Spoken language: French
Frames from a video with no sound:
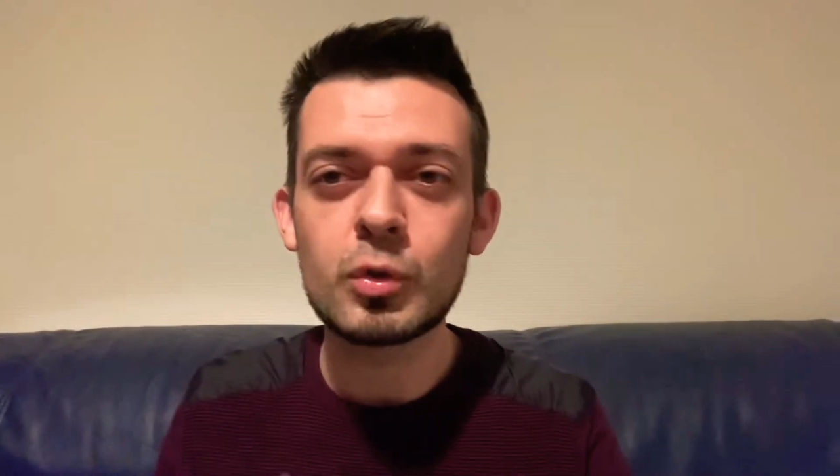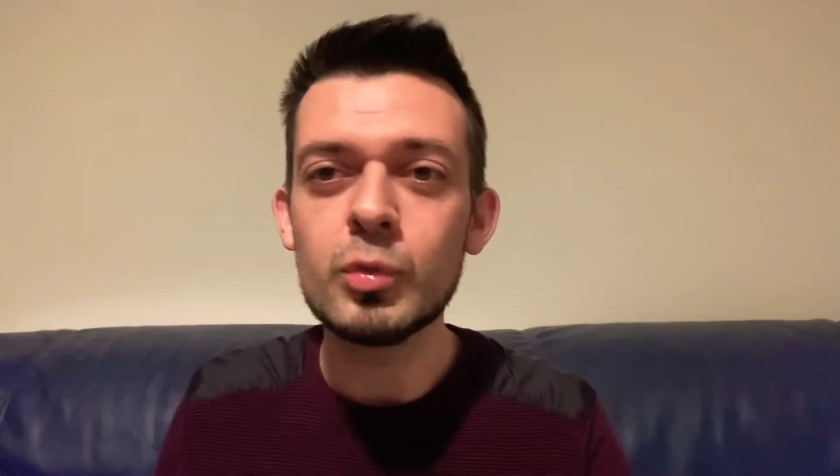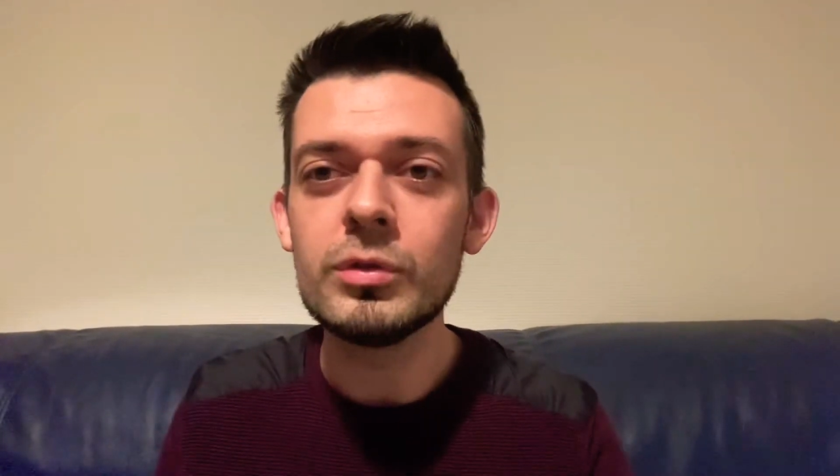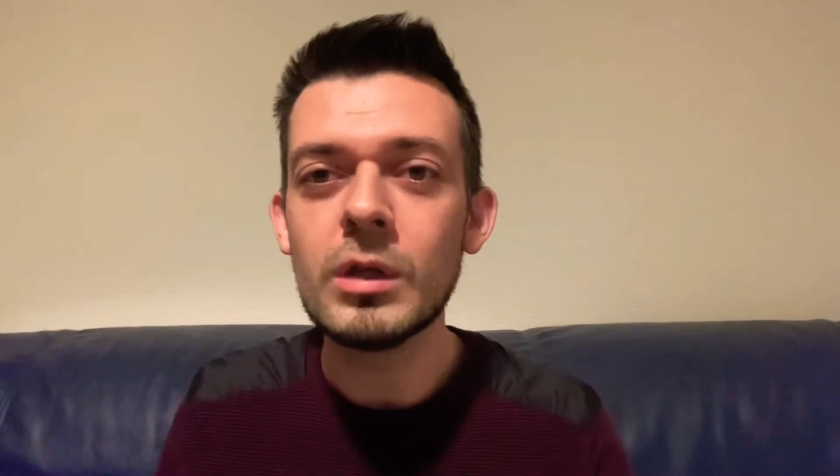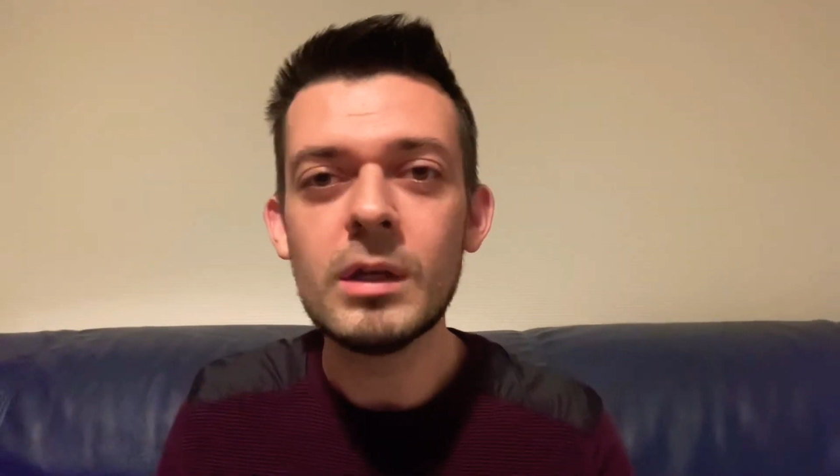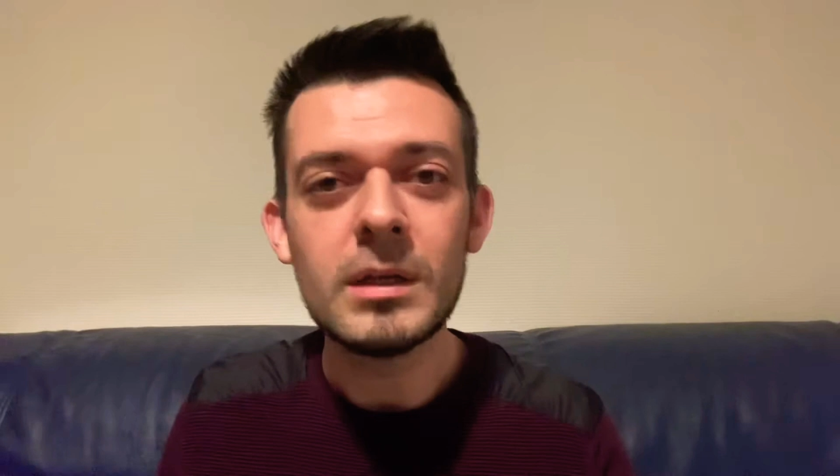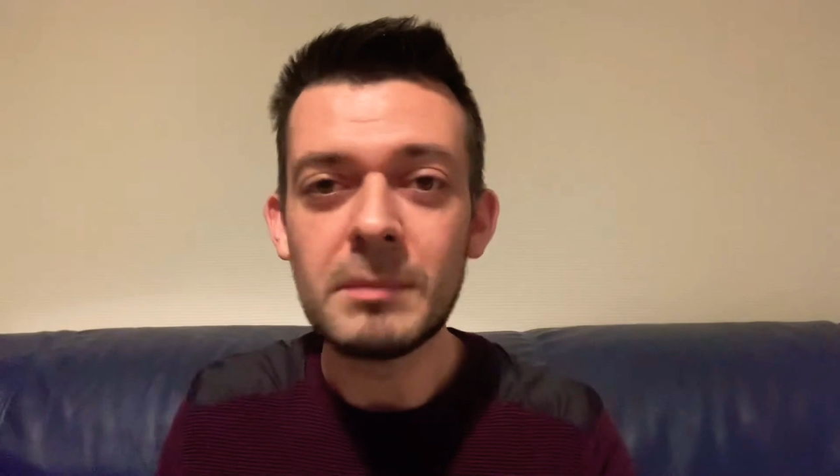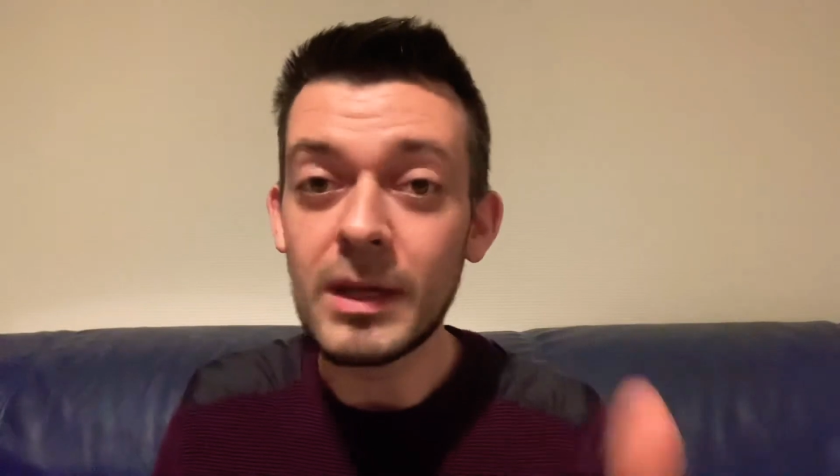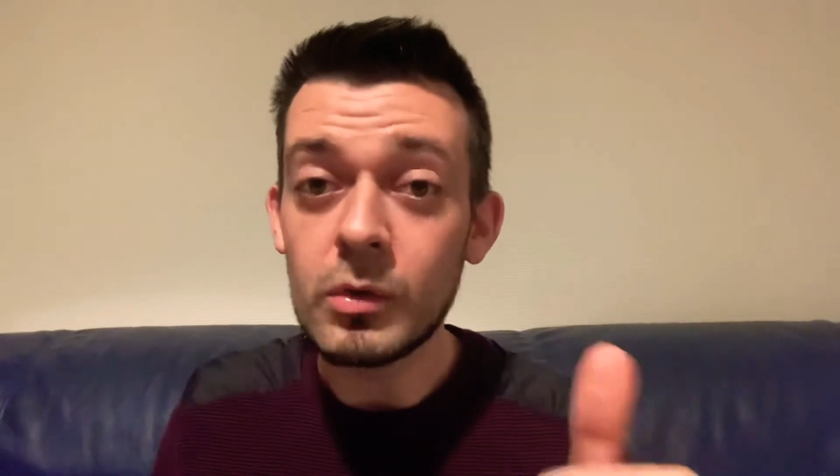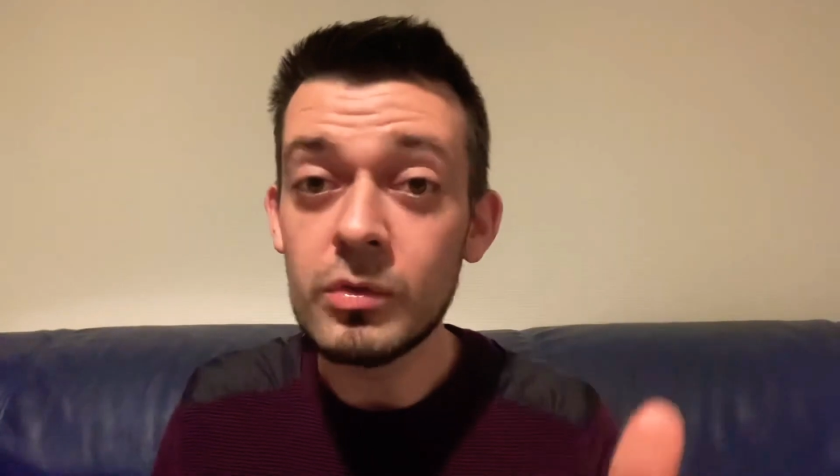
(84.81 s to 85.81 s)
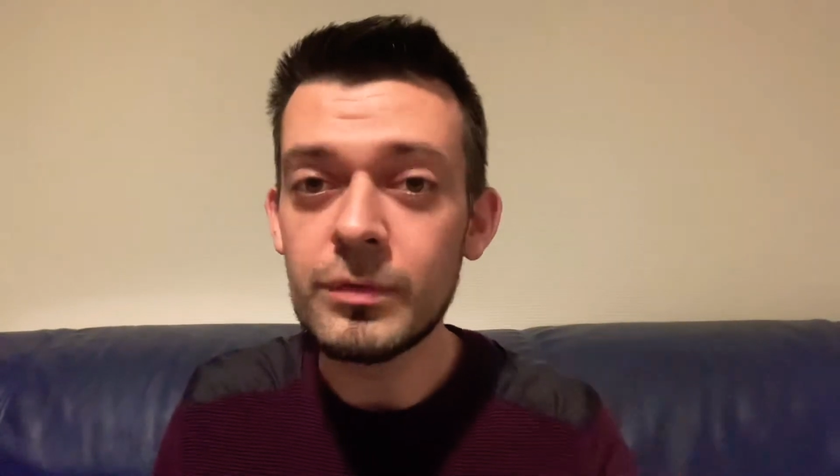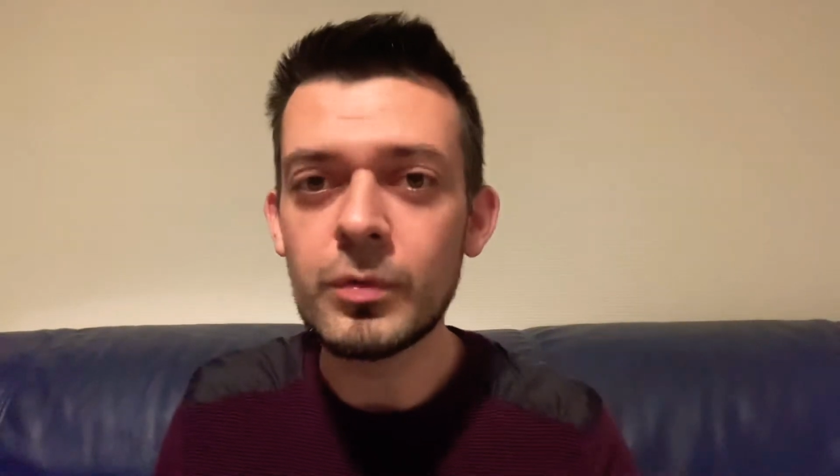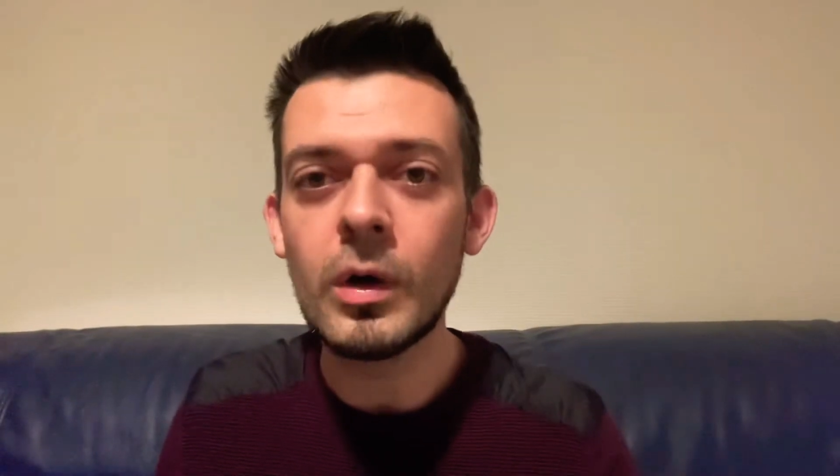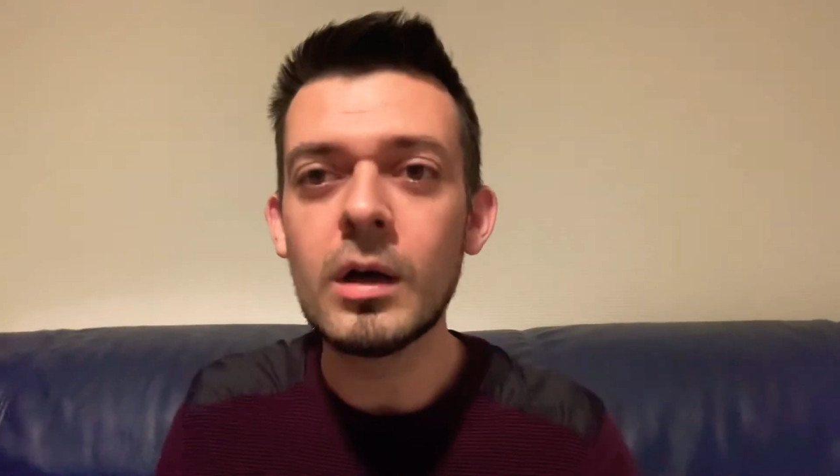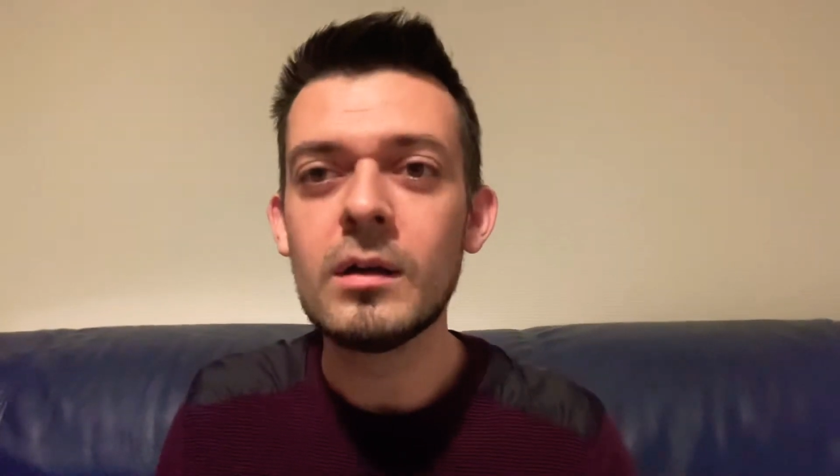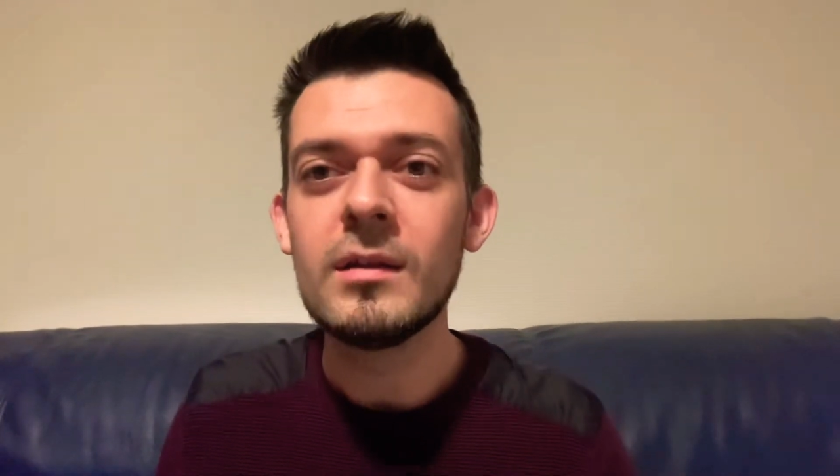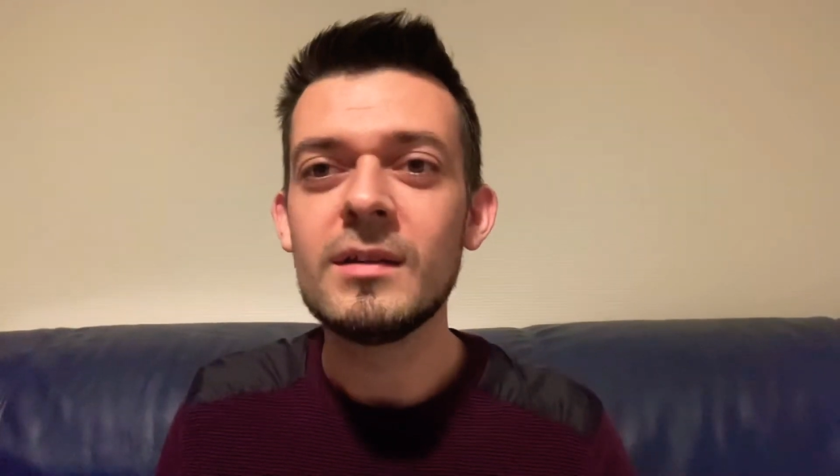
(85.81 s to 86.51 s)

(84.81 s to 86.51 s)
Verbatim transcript: route, mais une fois,